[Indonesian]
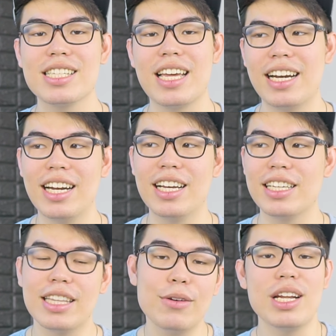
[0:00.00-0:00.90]
Karena
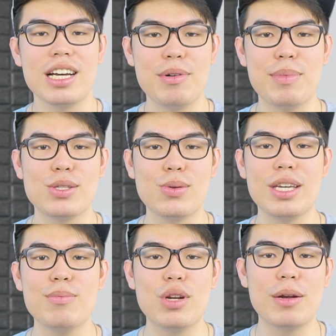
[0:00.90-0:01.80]
kita udah
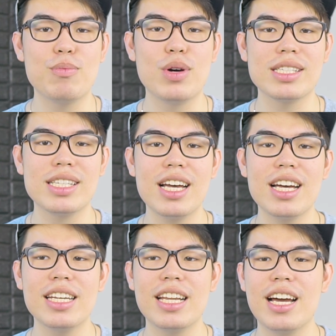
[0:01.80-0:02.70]
memasuki bulan puasa
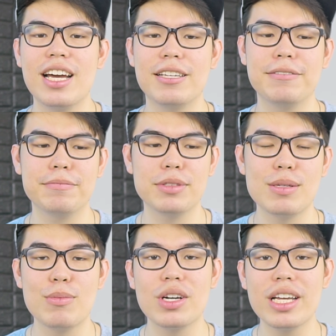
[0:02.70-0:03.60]
dan
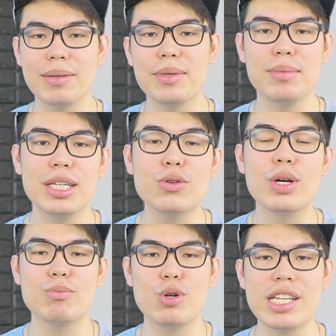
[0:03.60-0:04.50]
semoga teman-teman
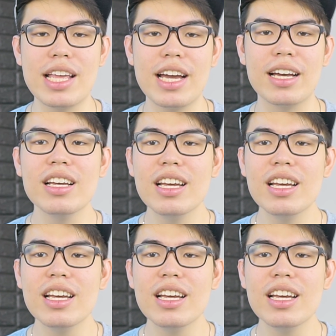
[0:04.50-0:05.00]
kuat puasanya